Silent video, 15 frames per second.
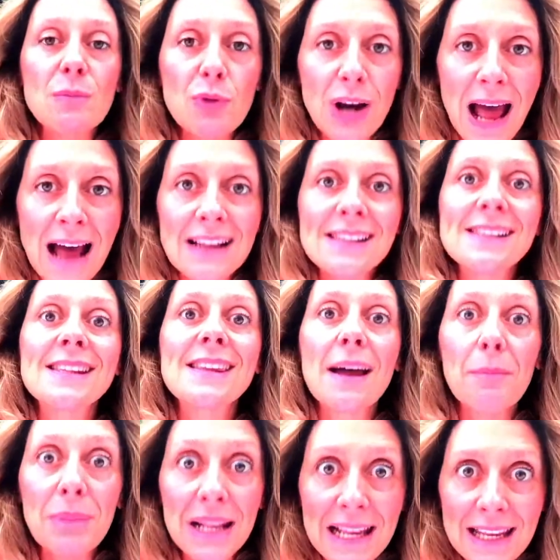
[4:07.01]
morale
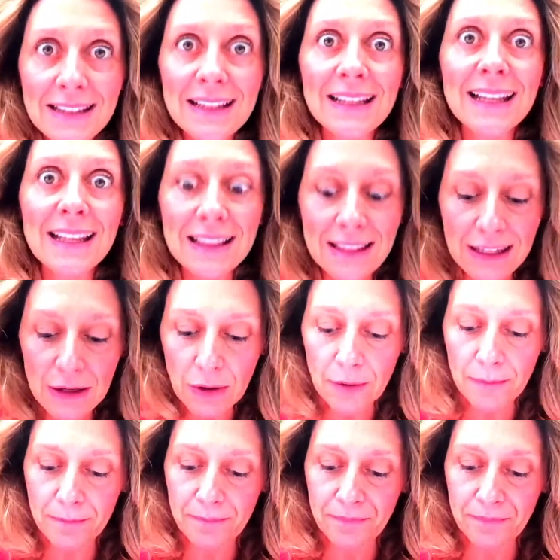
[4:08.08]
stabilita da Dio.